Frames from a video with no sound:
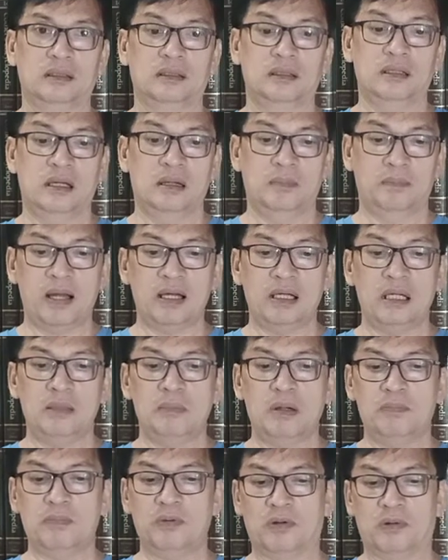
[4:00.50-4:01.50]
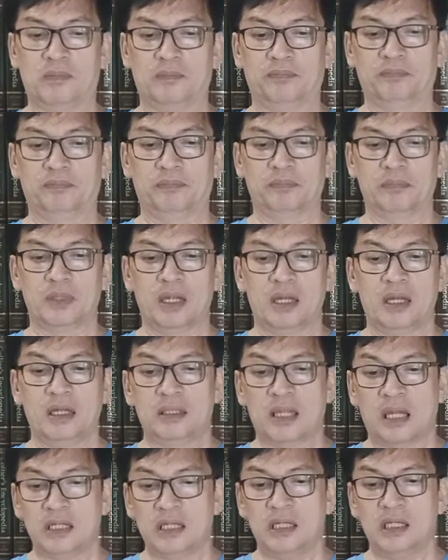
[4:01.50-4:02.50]
Panglima po,
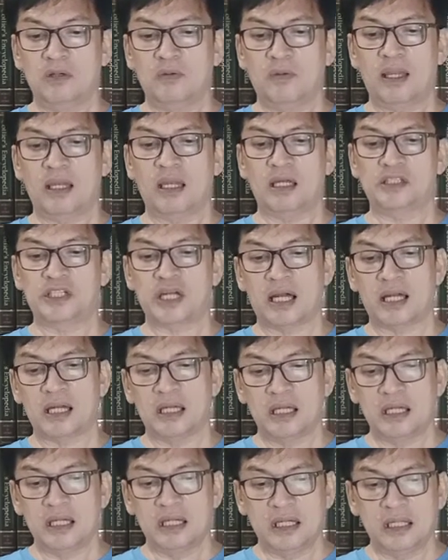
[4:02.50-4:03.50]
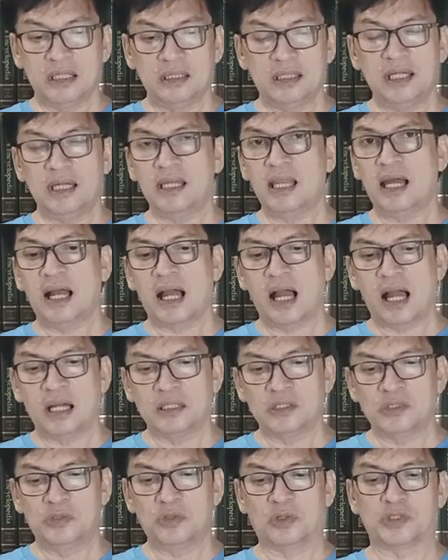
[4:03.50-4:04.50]
naniniwala siyang hindi lang
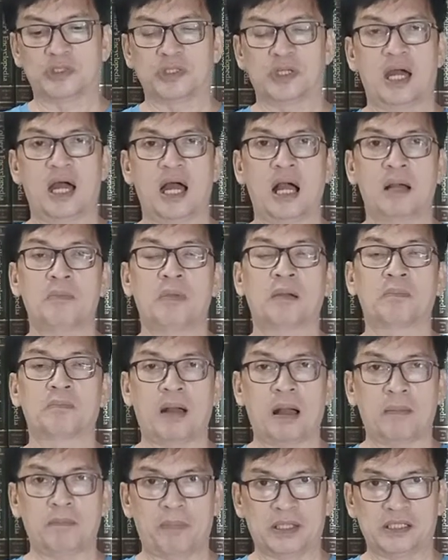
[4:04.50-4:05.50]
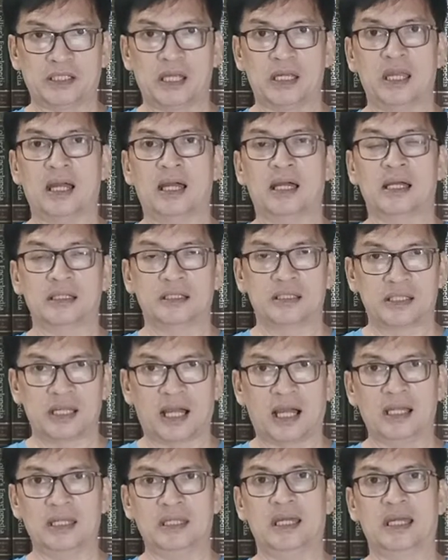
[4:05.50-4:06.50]
ang Diyos ang magpapasaya sa
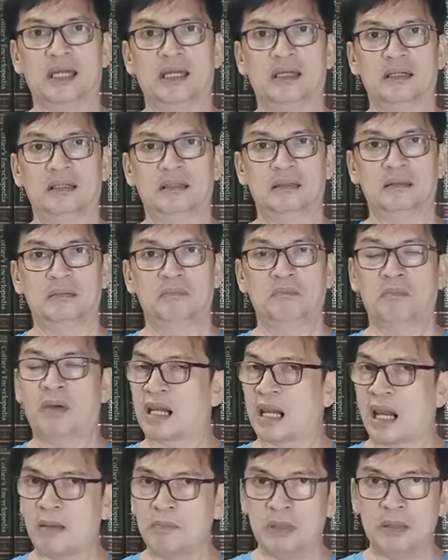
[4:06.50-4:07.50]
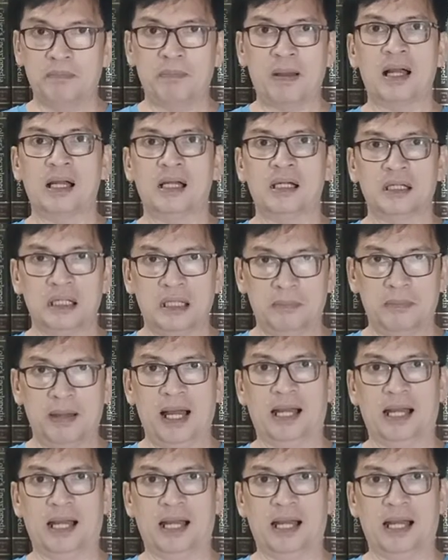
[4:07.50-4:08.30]
kanya. Marami pang iba.